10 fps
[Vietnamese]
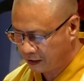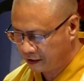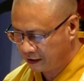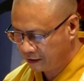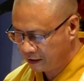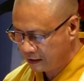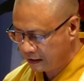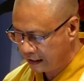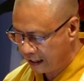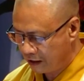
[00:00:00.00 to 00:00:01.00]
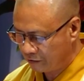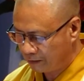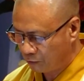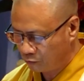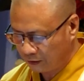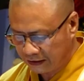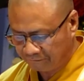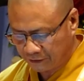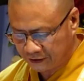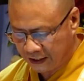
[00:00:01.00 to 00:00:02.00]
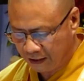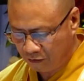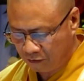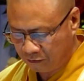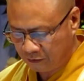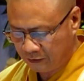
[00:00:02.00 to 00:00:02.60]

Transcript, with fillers: bởi Lào là một quốc gia Phật giáo